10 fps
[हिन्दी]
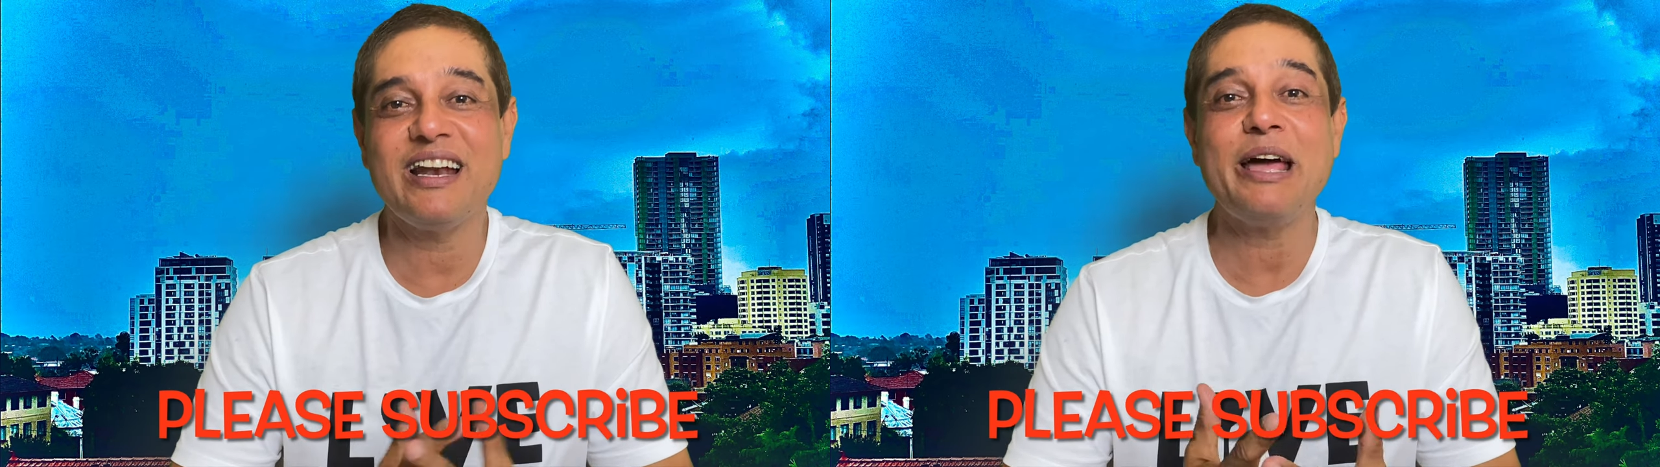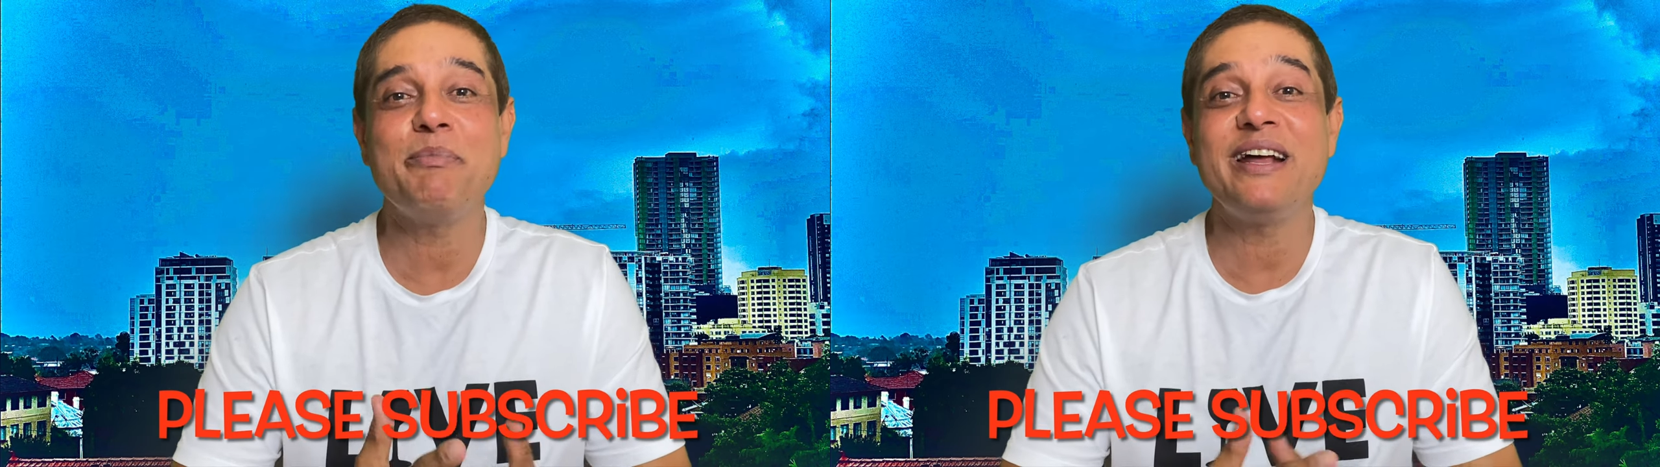था
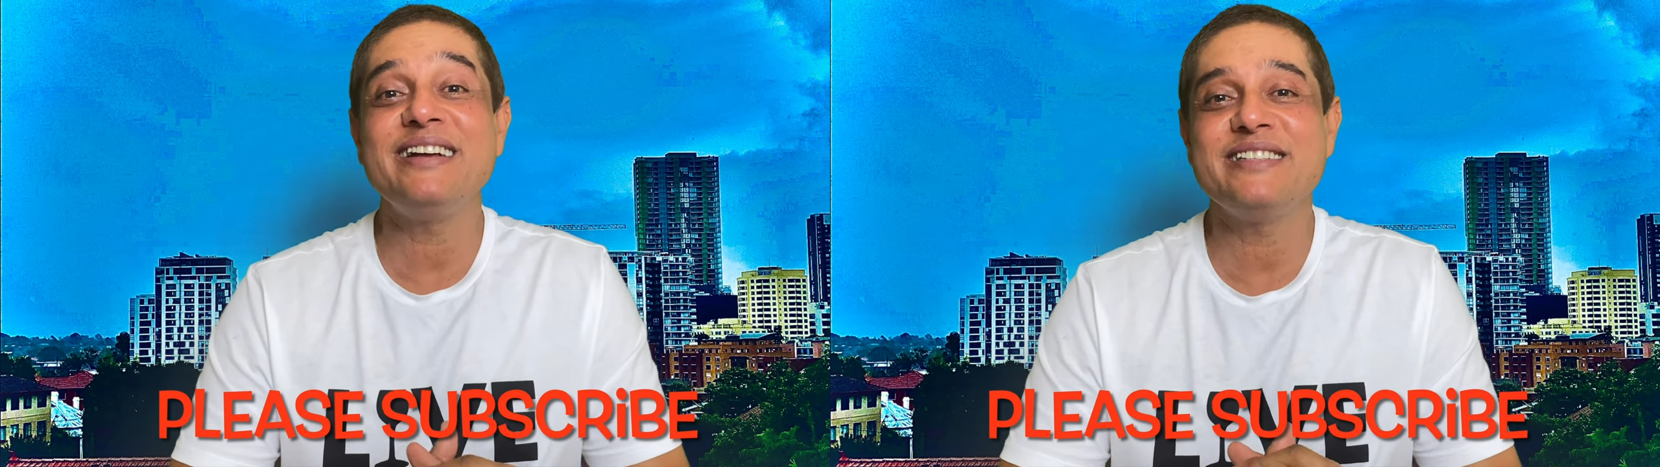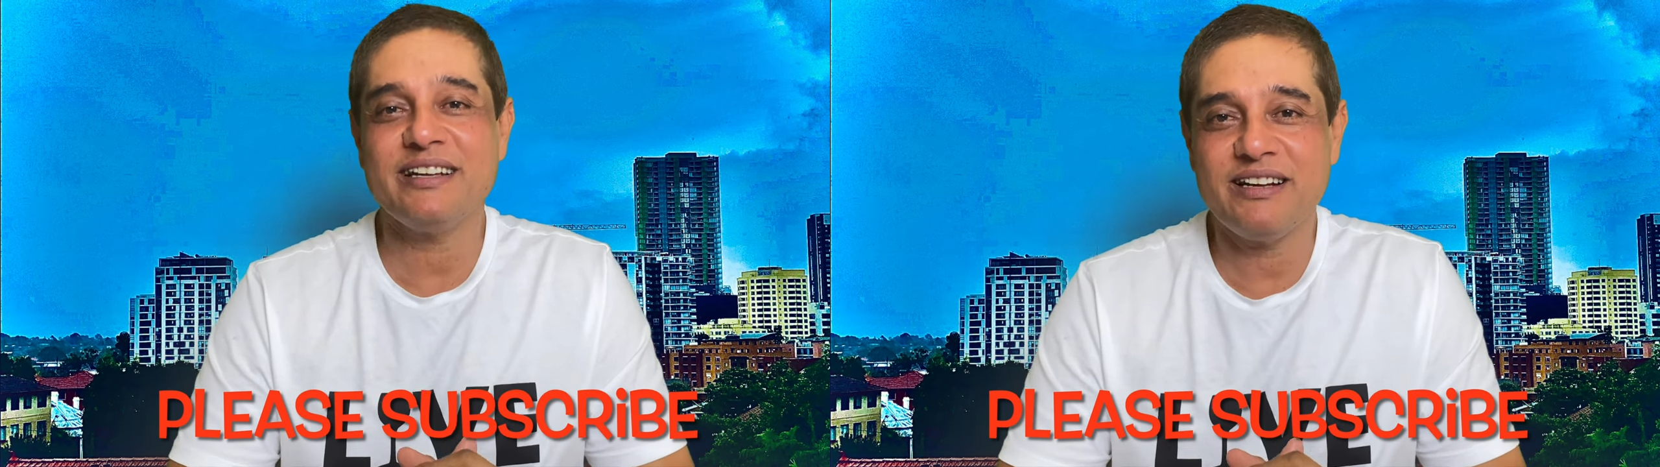
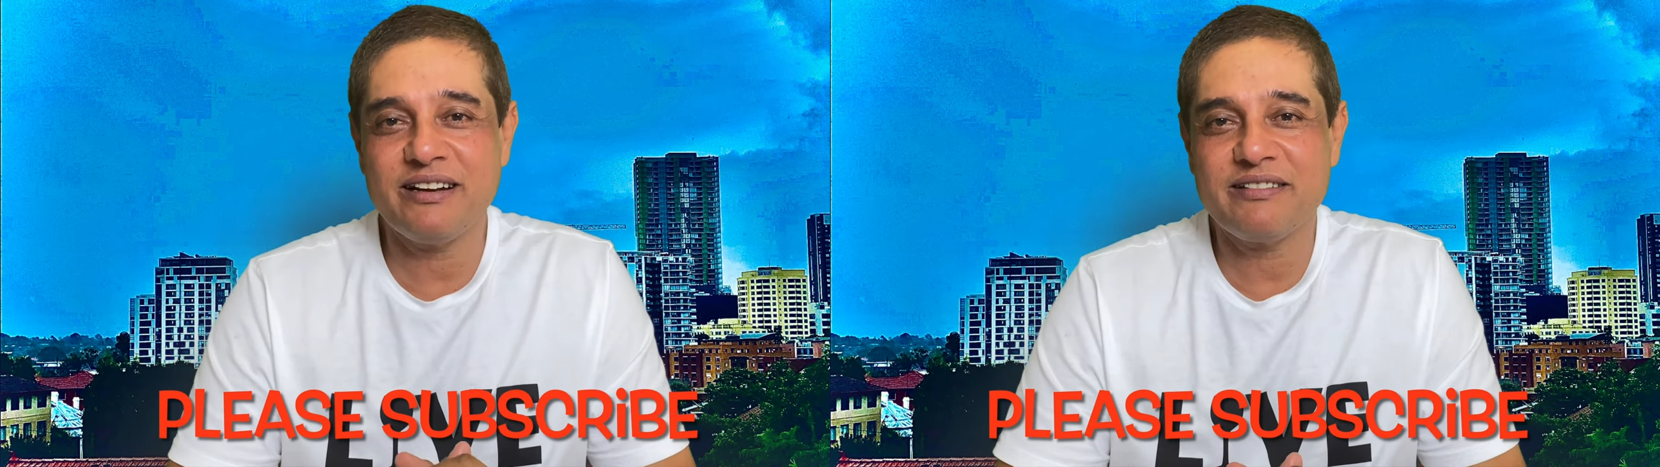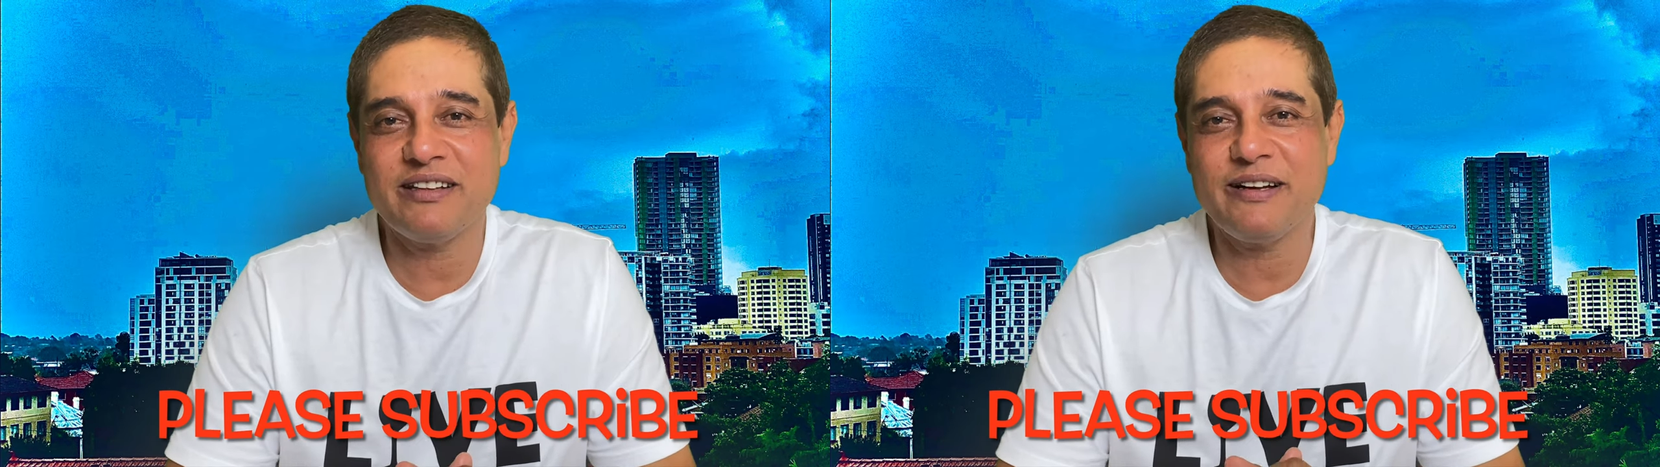लाइब्रेरी ज्यादा
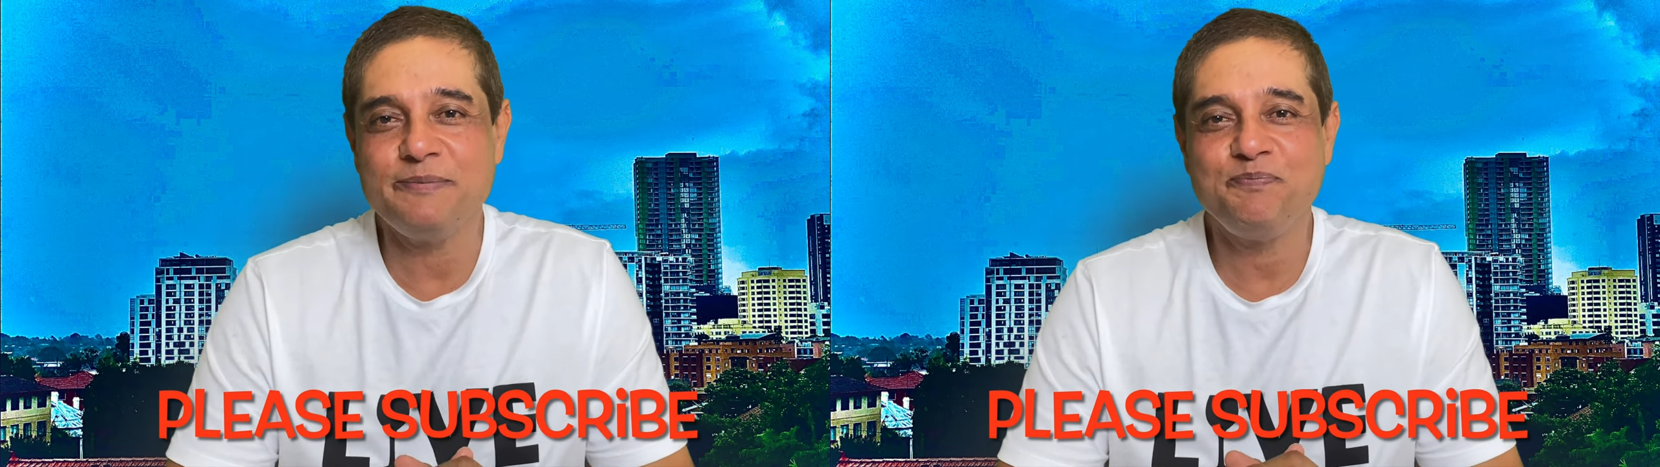लगता था